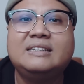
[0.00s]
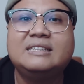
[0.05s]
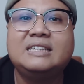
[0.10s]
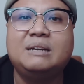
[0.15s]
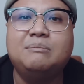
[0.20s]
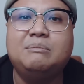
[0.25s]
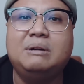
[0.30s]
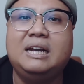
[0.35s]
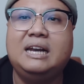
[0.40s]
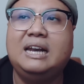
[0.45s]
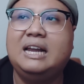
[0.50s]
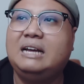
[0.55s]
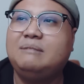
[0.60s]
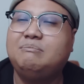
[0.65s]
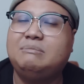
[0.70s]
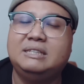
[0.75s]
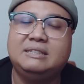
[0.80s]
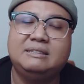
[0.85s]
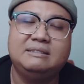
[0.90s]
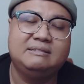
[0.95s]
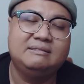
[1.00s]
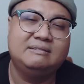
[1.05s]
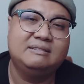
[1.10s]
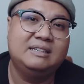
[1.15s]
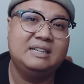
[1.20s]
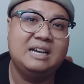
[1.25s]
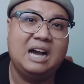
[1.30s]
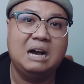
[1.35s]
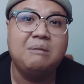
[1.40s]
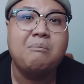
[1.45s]
thì mình lên mình
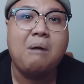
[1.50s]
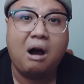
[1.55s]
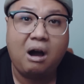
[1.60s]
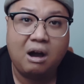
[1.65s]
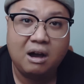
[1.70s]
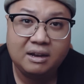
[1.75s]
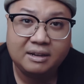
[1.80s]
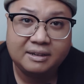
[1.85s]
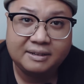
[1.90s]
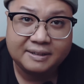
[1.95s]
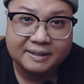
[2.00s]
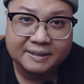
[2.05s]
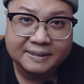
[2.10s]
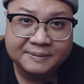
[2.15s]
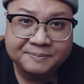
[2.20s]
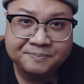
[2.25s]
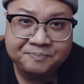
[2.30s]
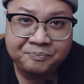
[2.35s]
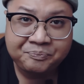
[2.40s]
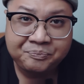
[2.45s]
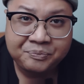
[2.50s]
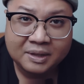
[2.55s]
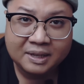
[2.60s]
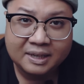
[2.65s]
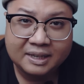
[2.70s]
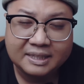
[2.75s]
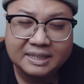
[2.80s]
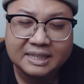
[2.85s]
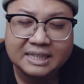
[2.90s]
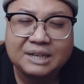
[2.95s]
gỡ bỏ
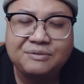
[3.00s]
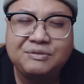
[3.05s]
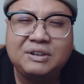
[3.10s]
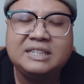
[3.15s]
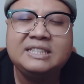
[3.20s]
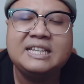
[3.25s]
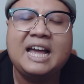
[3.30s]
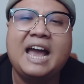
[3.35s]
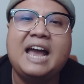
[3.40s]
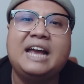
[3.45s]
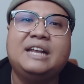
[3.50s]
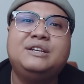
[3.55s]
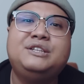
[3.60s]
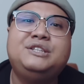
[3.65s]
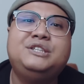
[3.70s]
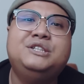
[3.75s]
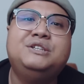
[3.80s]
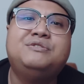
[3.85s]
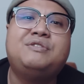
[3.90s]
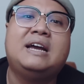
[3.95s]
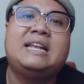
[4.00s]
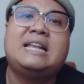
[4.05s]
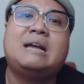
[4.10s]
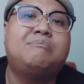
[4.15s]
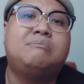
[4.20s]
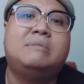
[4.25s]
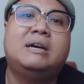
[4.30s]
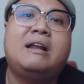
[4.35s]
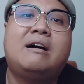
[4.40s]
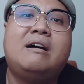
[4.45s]
nhưng cái vấn đề nó chưa phải
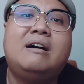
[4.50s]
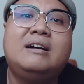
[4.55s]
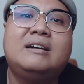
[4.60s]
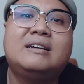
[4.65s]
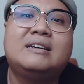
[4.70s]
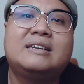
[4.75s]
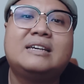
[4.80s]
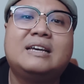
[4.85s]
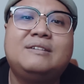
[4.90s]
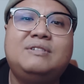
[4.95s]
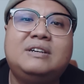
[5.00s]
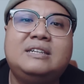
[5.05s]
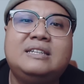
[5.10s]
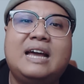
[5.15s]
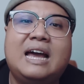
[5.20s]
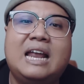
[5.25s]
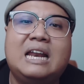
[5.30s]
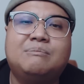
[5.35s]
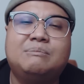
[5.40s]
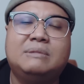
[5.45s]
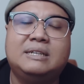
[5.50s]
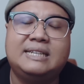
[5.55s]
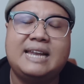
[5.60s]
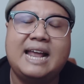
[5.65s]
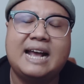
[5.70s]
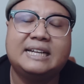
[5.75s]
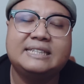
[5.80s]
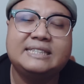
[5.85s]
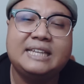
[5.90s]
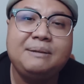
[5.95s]
nằm ở đó cái vấn đề là mình
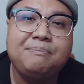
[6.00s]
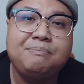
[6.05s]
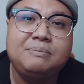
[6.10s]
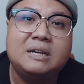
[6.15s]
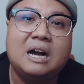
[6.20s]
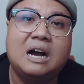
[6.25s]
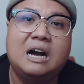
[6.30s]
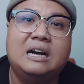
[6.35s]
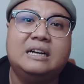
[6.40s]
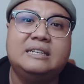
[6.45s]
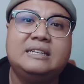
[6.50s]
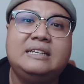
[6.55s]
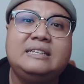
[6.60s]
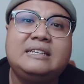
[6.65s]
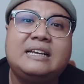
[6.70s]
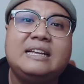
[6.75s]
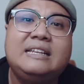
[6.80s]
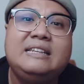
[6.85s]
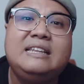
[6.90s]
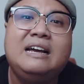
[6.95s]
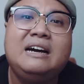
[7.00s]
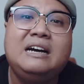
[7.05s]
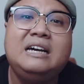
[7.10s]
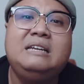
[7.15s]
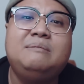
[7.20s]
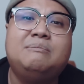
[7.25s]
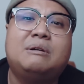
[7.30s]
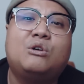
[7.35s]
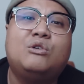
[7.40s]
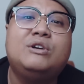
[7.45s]
đang tiếp cận đến cái
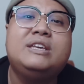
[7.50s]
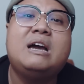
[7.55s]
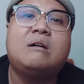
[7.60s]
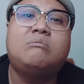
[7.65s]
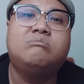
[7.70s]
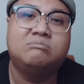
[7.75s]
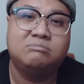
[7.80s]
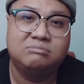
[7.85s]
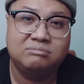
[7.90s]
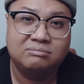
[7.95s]
nơi mà có dông